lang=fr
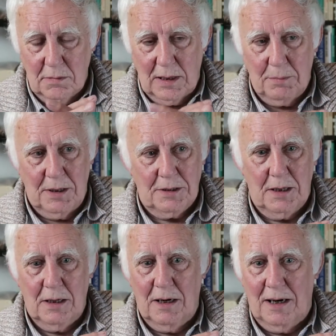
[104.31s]

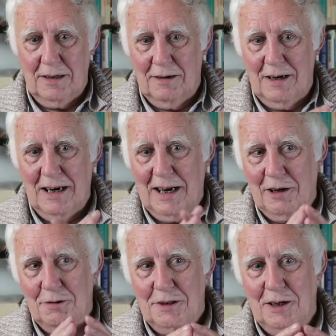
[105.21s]
l'ABC de, la, de la
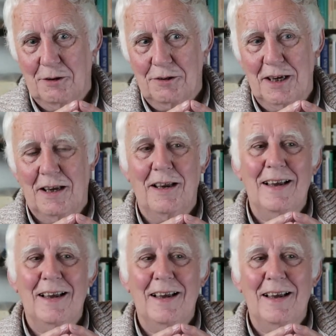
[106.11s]
linguistique aussi.